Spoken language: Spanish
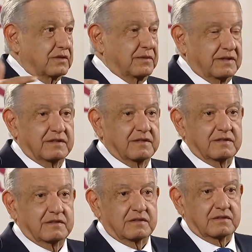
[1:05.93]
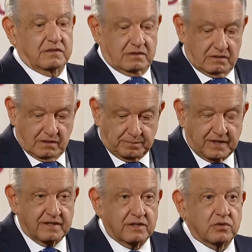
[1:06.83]
saber el
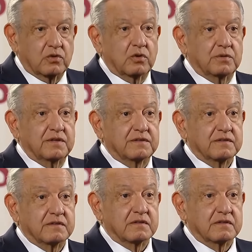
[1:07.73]
paradero de los jóvenes